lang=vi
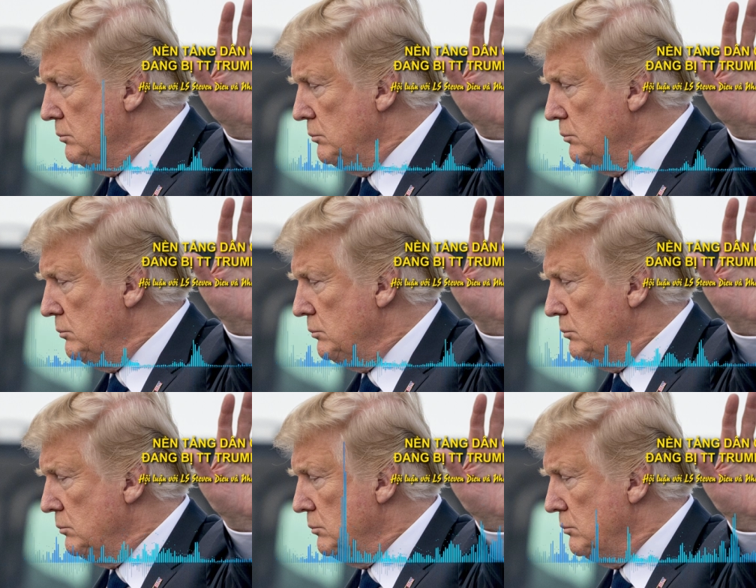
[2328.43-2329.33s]
uh, được
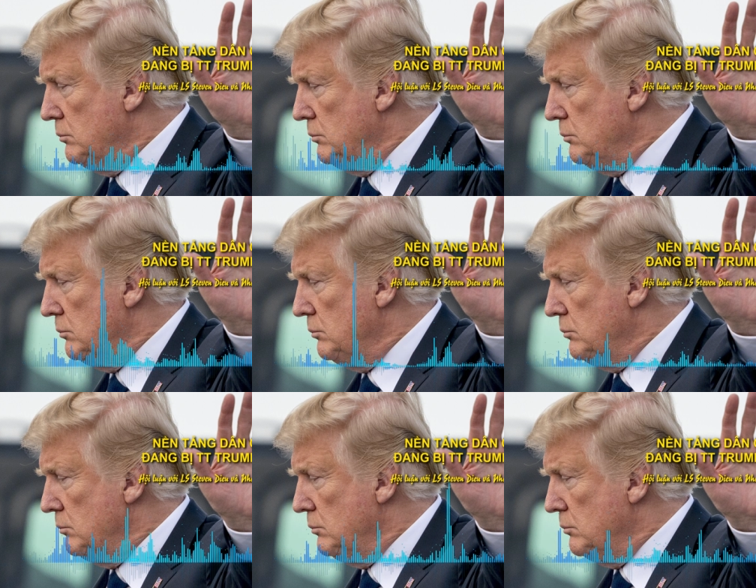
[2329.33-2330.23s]
quyền tự do
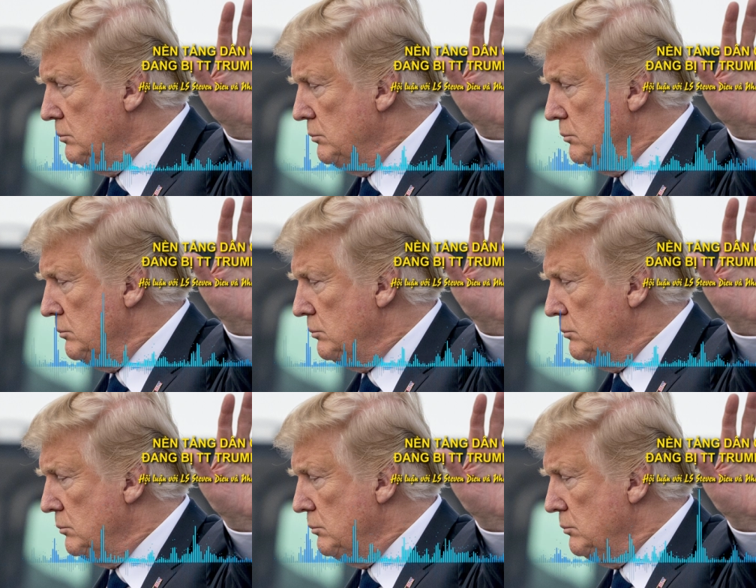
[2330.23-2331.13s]
phát biểu ý kiến
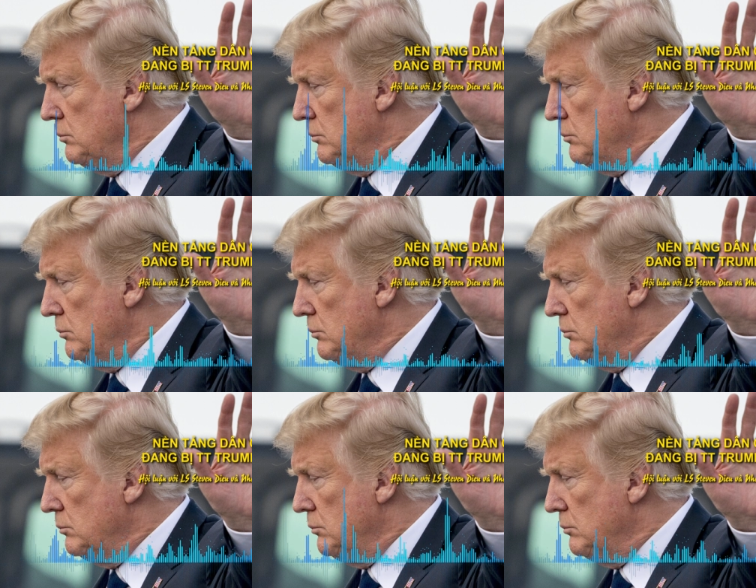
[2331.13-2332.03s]
thì quý vị
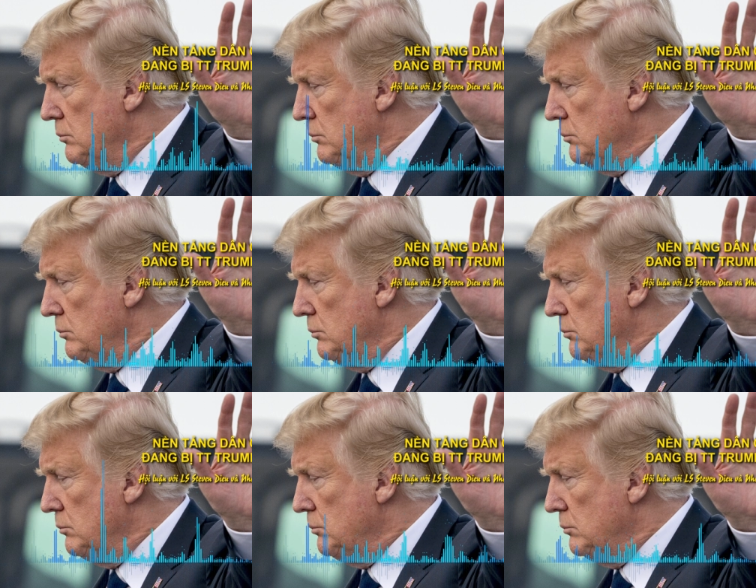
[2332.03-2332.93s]
luôn luôn là cũng biết
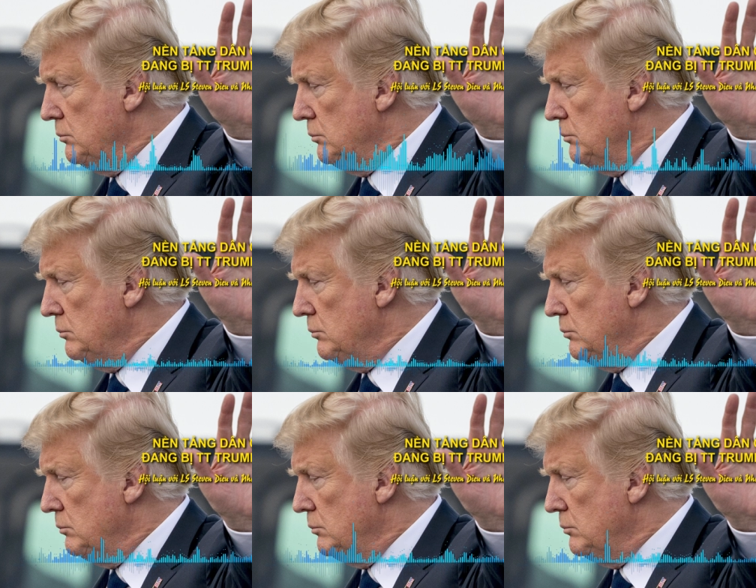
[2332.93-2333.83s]
là điều
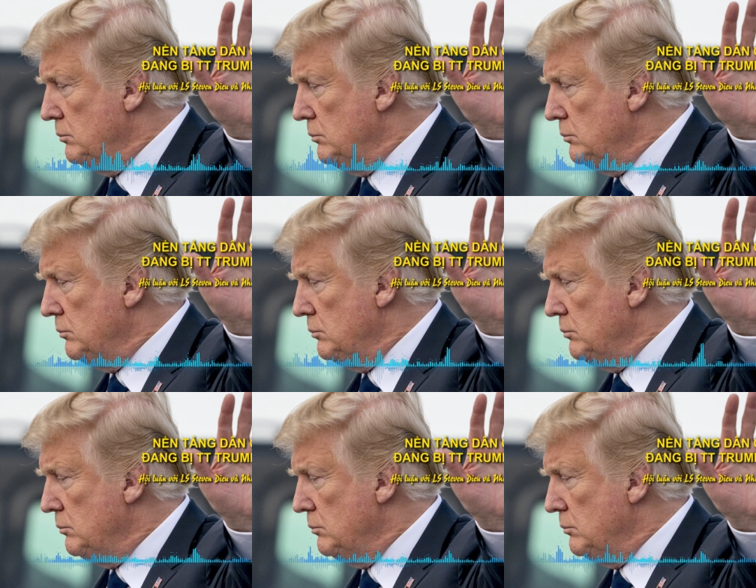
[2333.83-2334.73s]
có sự hiện
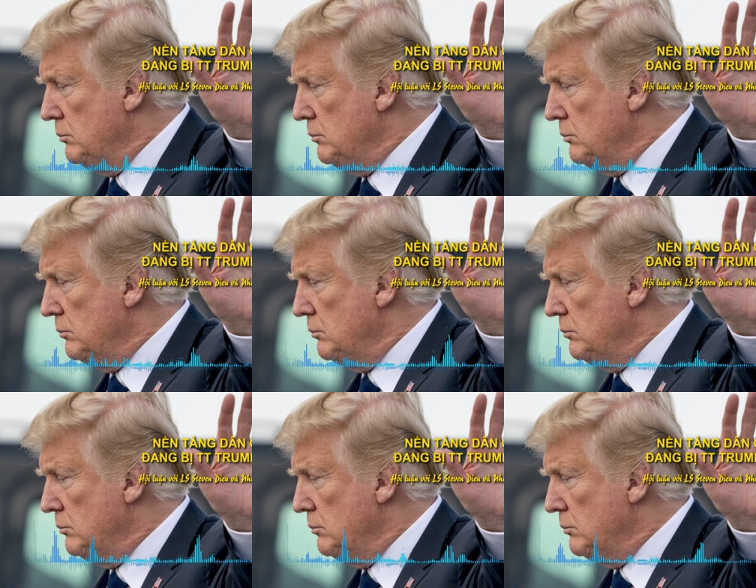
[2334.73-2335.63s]
diện của thượng
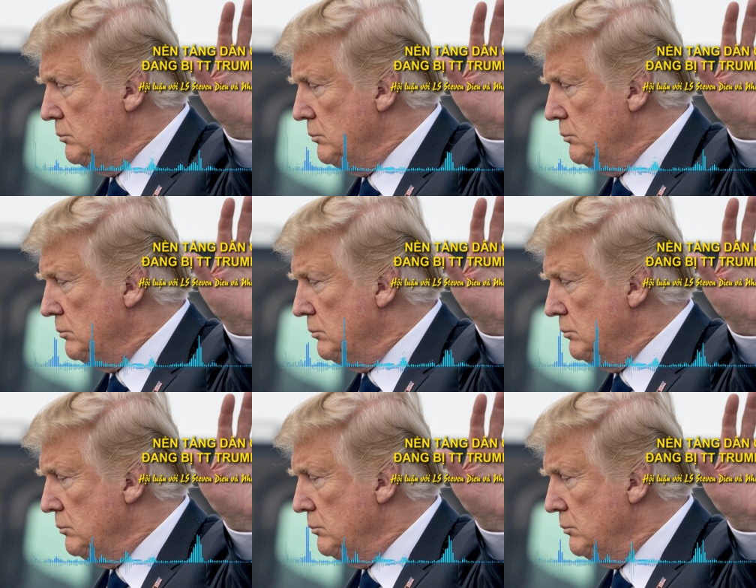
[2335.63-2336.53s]
nghị sĩ McCain.
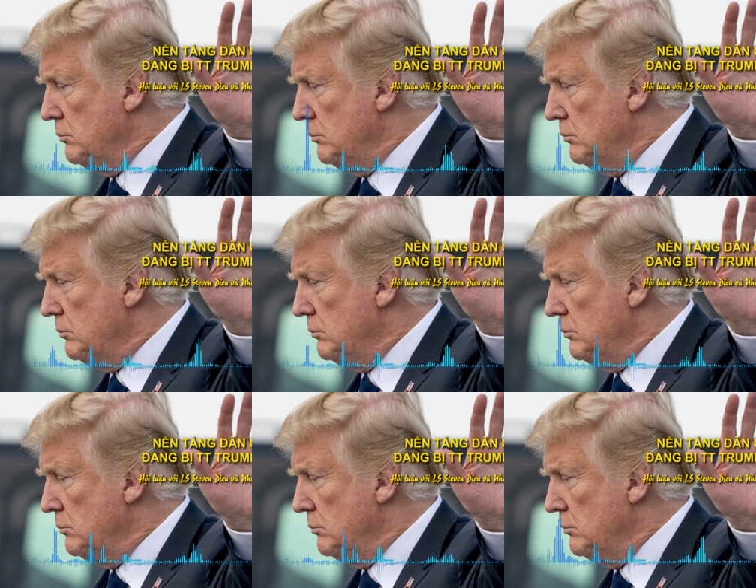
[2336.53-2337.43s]
Thượng nghị sĩ
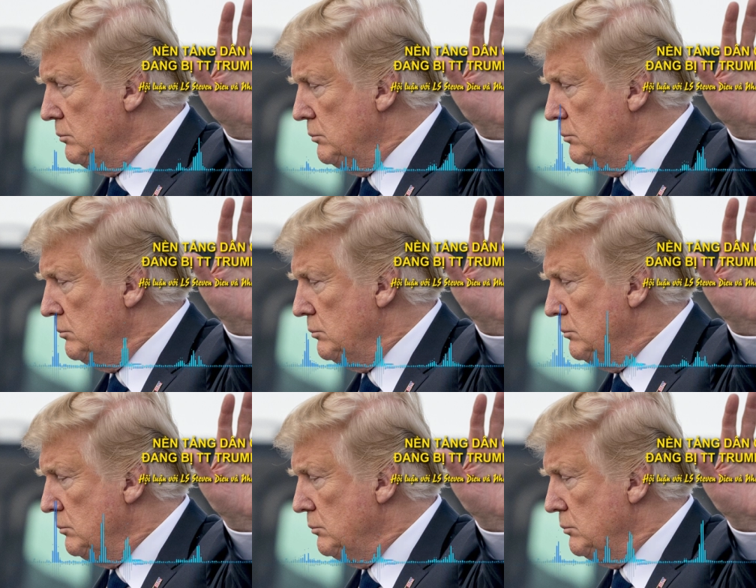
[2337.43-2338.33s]
McCain có thể nói là
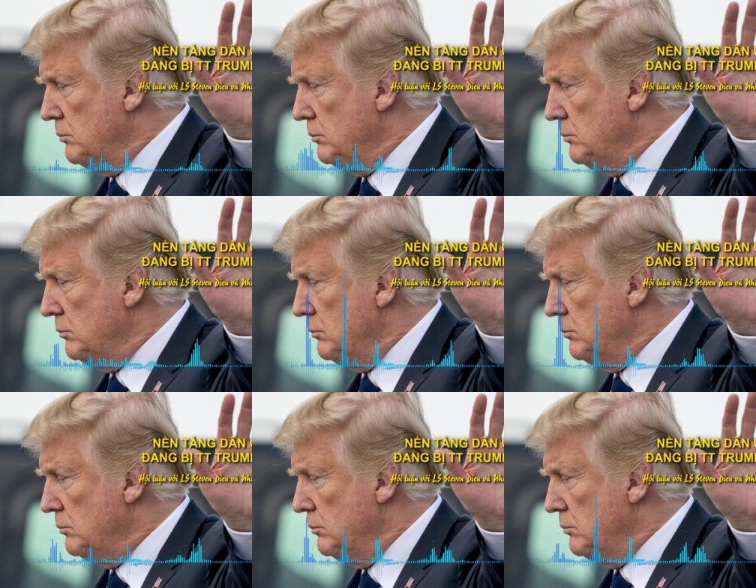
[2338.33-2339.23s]
cái người rất là
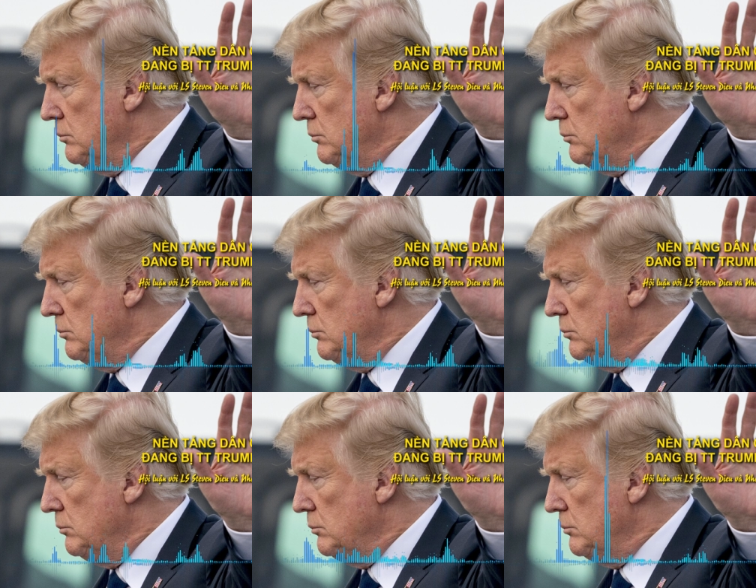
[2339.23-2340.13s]
gắn bó với
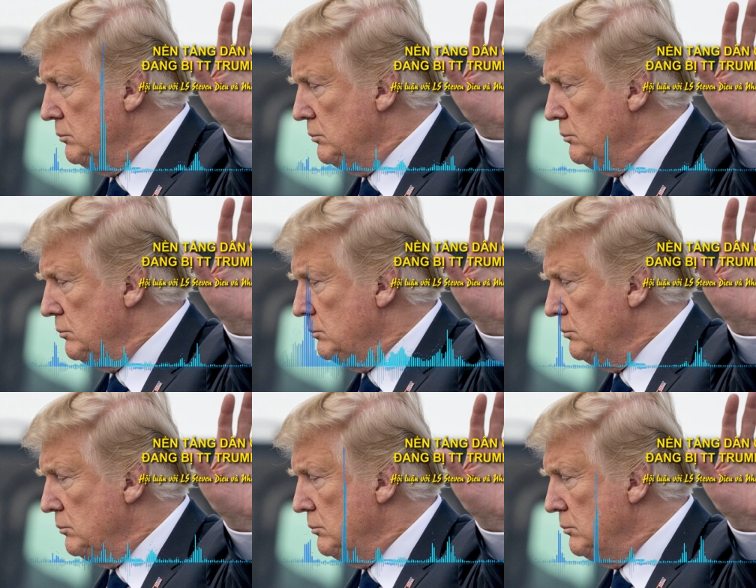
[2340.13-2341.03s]
cái công cuộc
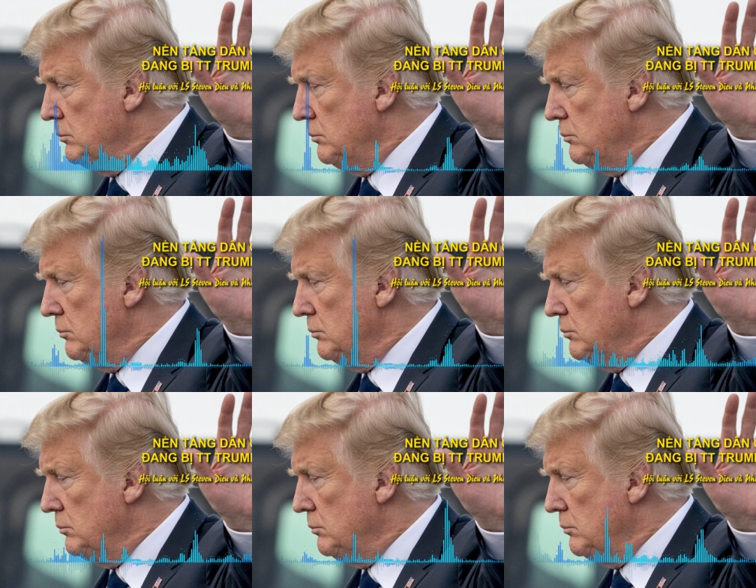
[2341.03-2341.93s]
tranh đấu bảo vệ
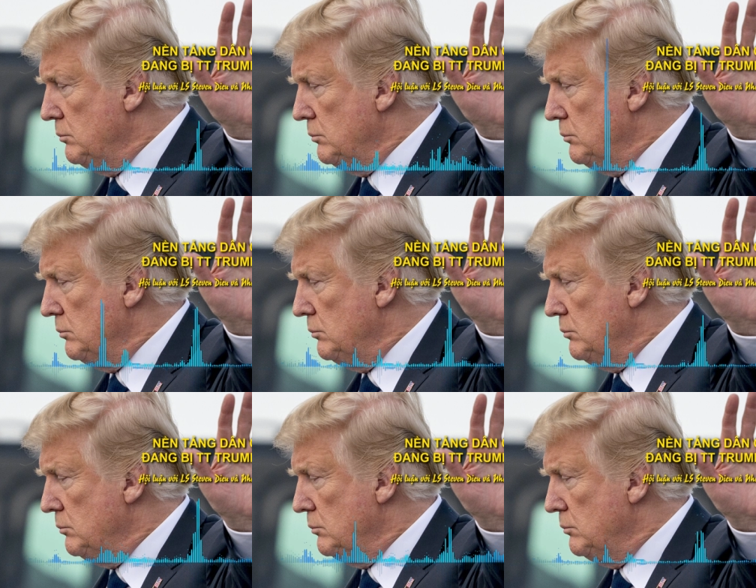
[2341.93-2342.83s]
nhân quyền và
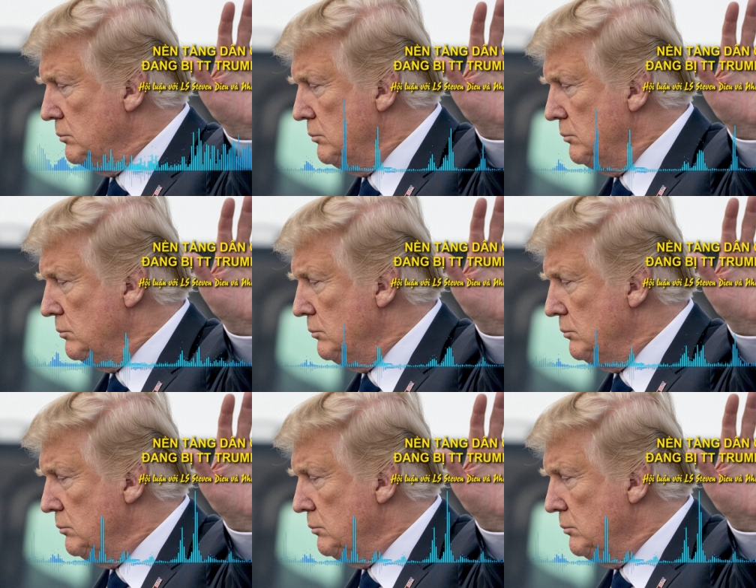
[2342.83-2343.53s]
quyền tự do phát biểu ý